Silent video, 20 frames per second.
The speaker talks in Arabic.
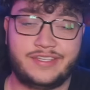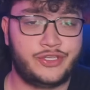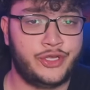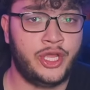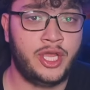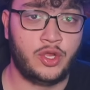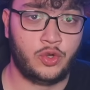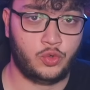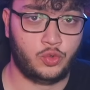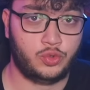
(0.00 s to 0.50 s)
هذا
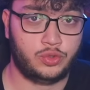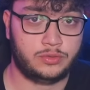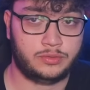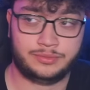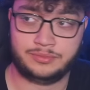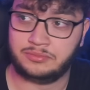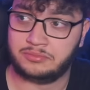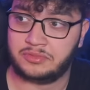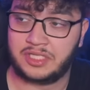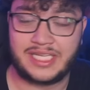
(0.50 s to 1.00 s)
شيء حلو
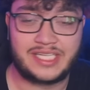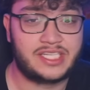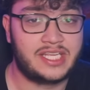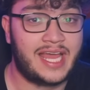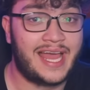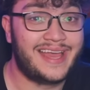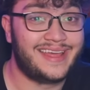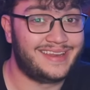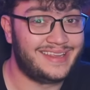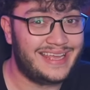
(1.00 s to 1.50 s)

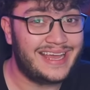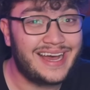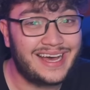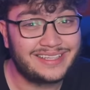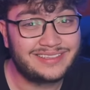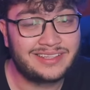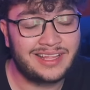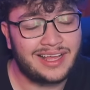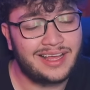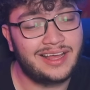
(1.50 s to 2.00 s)
شيء هاي
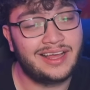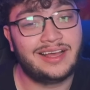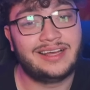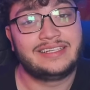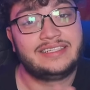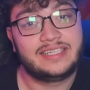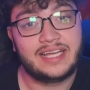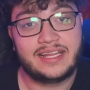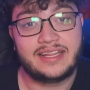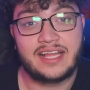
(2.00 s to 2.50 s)

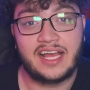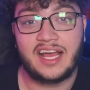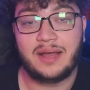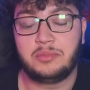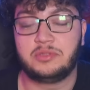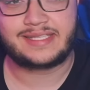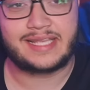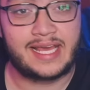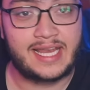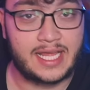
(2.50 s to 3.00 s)
رياضة
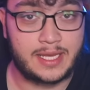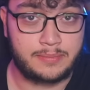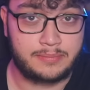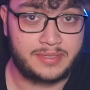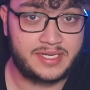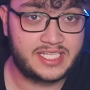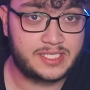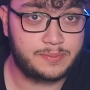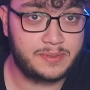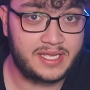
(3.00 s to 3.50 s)
كذا بس أنا
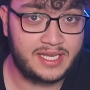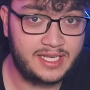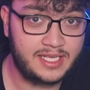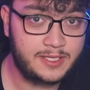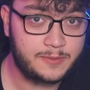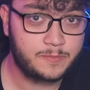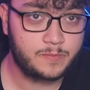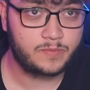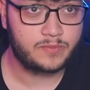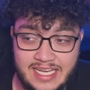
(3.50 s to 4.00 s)
بالنسبة
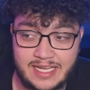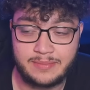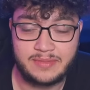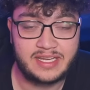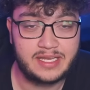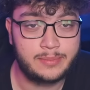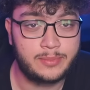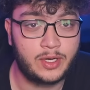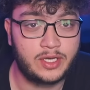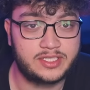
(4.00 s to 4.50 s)
لي
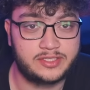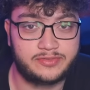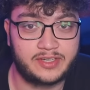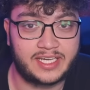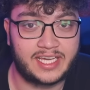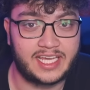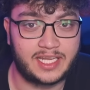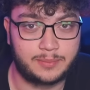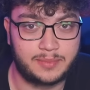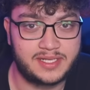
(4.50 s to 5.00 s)
الزلمة اللي بقعد
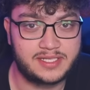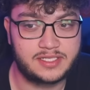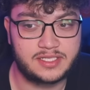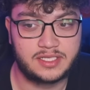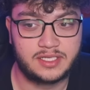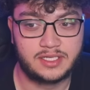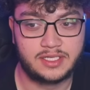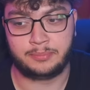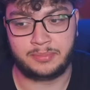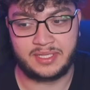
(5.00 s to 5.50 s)
يفكر
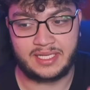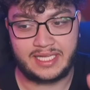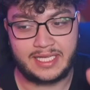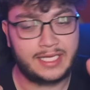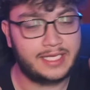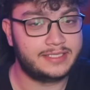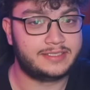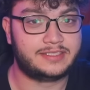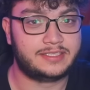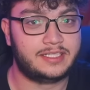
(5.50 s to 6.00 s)
بس
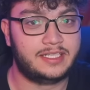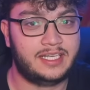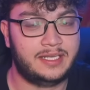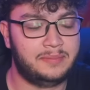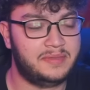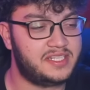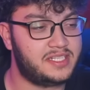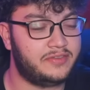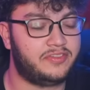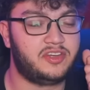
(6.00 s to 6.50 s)
بالإيد
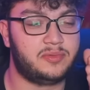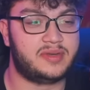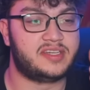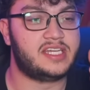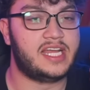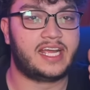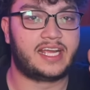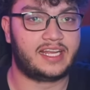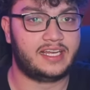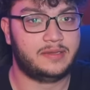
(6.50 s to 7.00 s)
لما يصير في
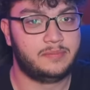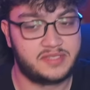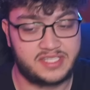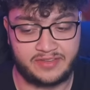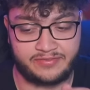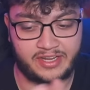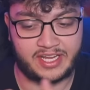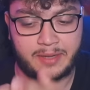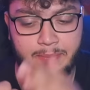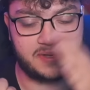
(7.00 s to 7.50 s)
مشاكل
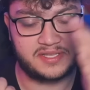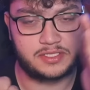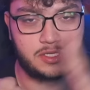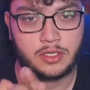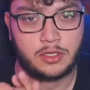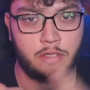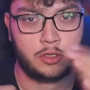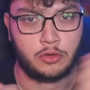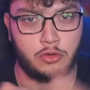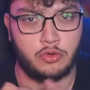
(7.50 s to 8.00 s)
بصير يفكر
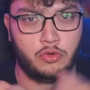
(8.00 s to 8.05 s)
بس